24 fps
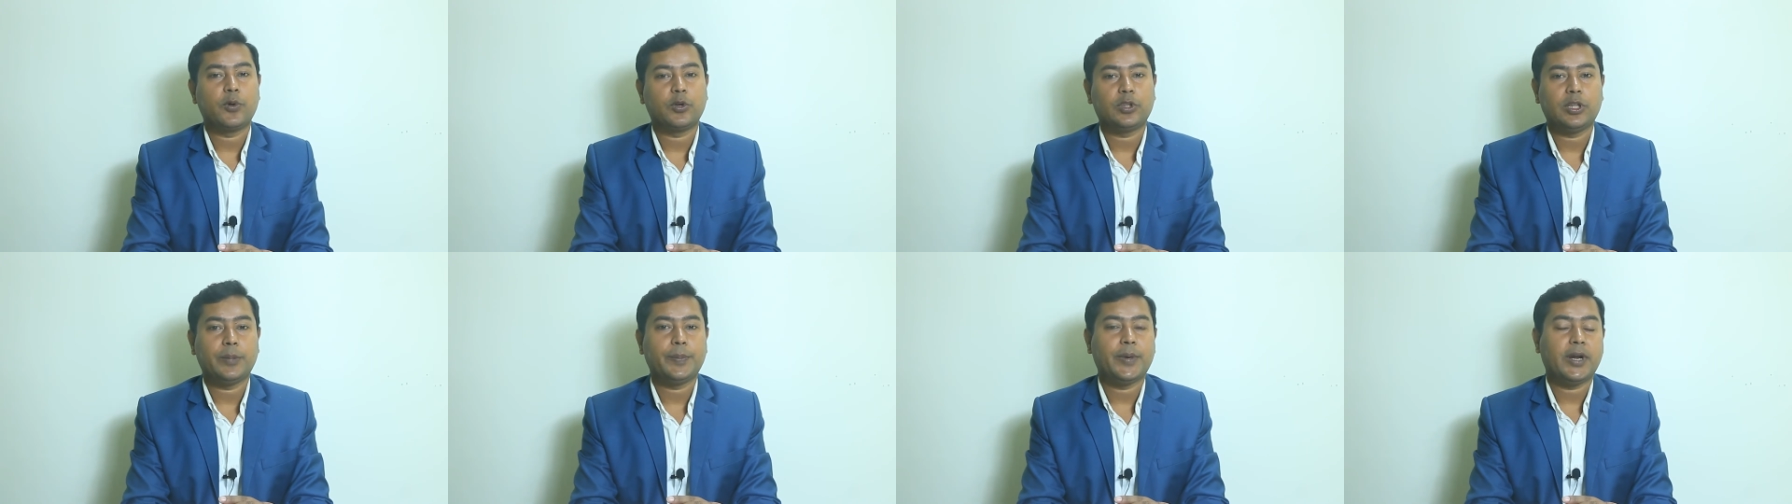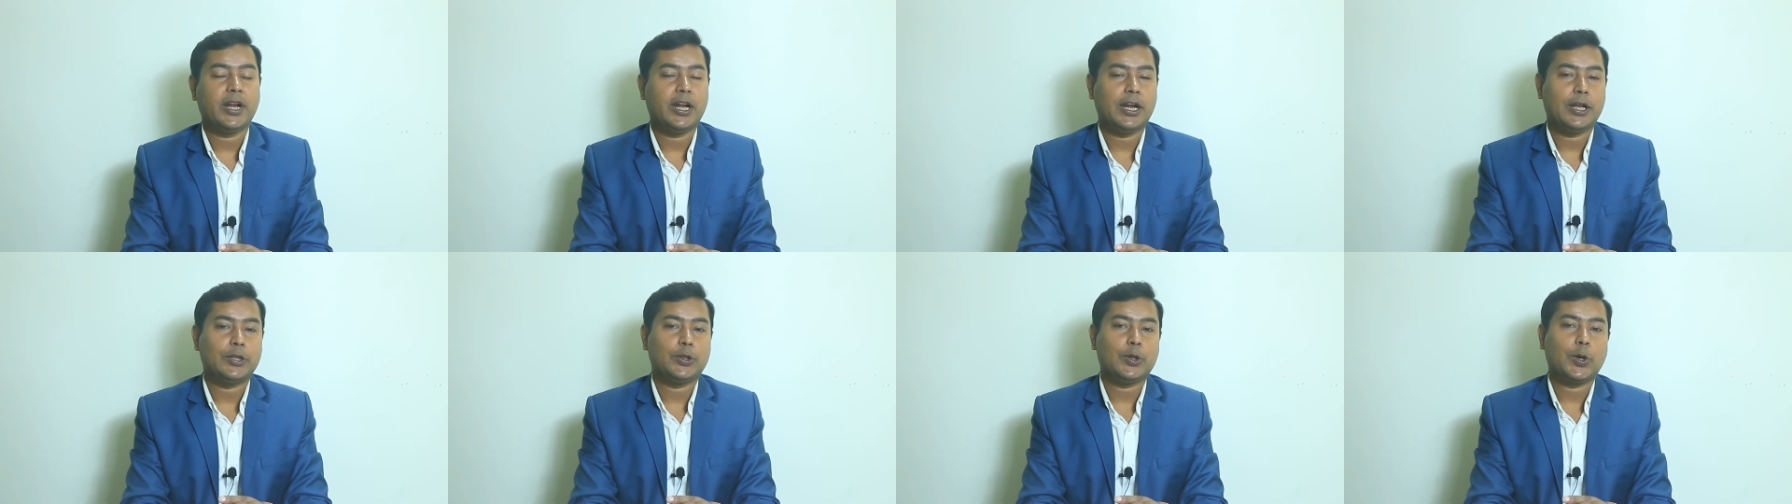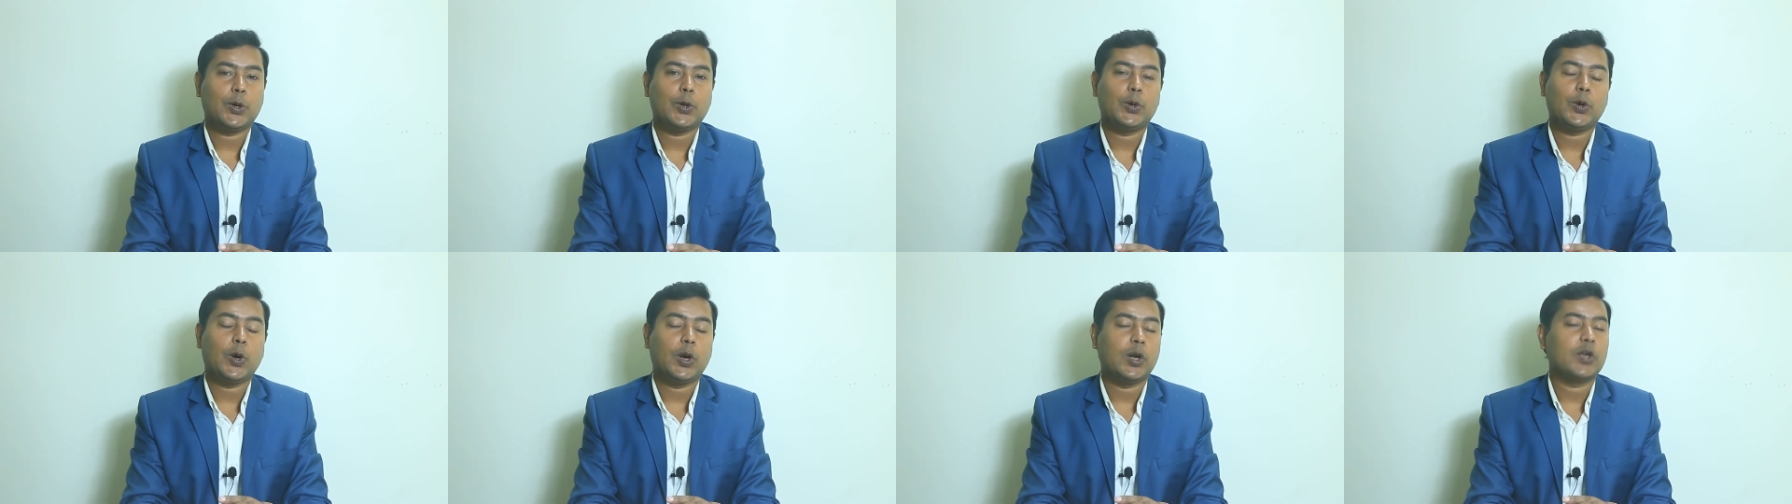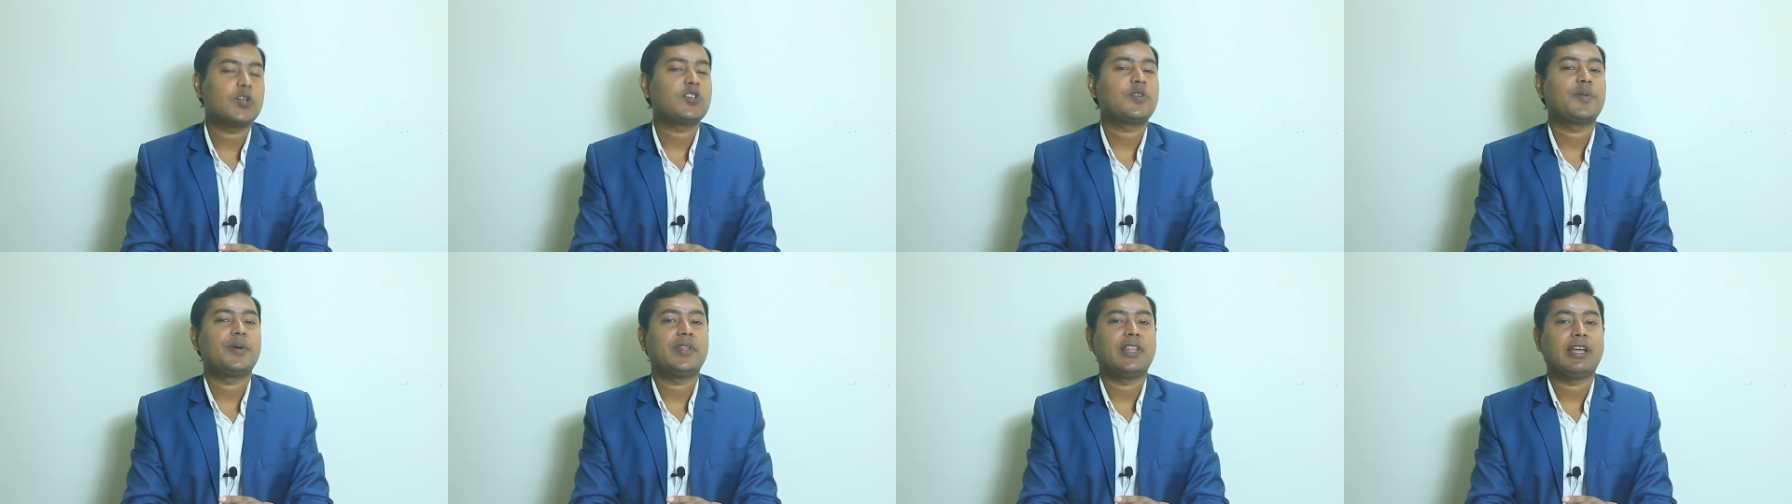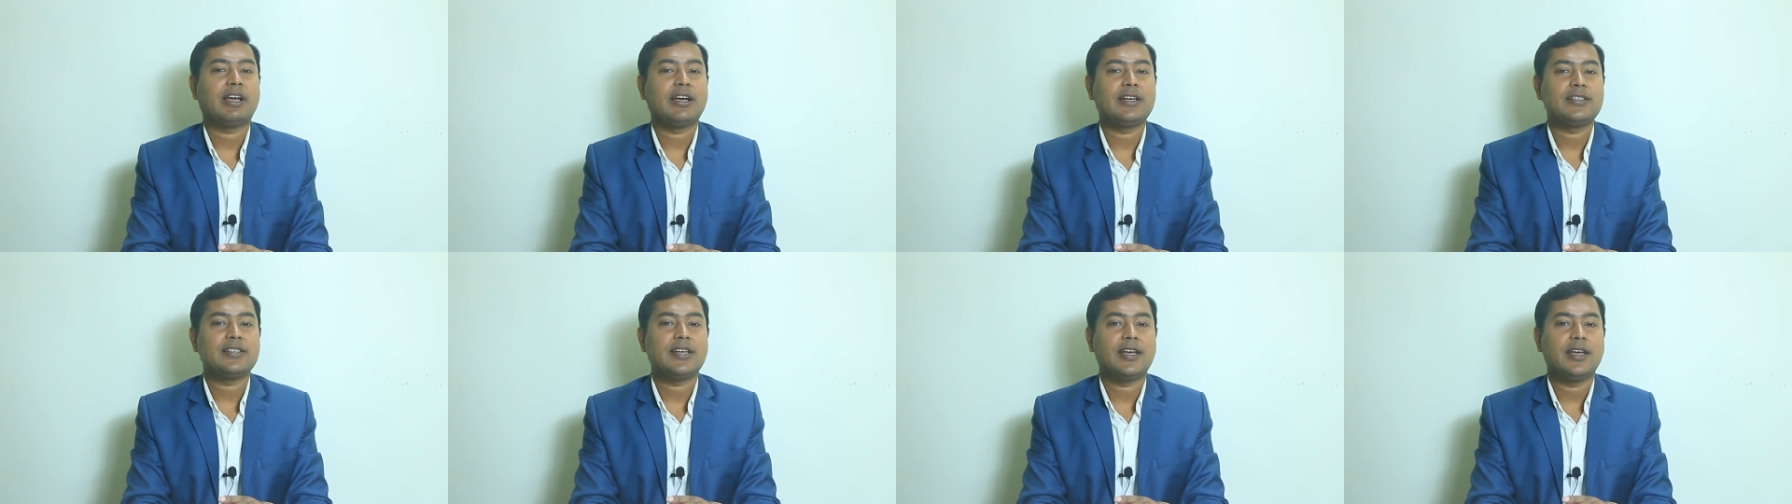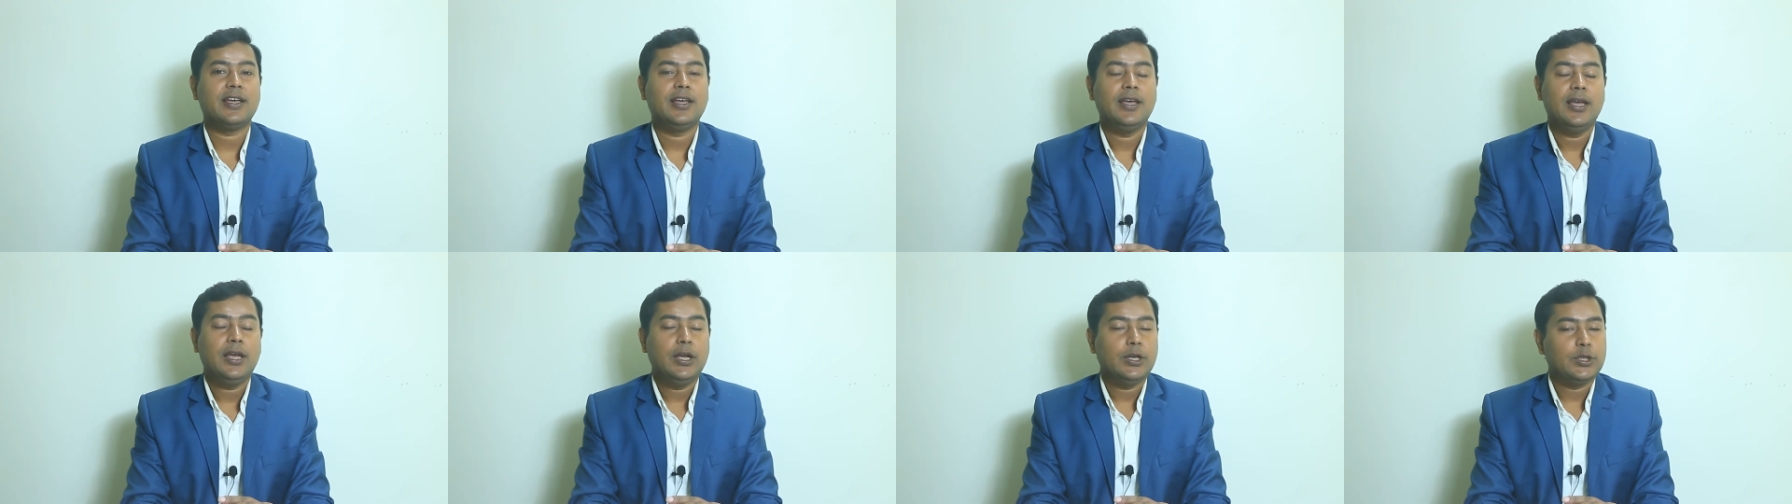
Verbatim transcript: করতে পারে না তখন অনেক সময় দেখা যায়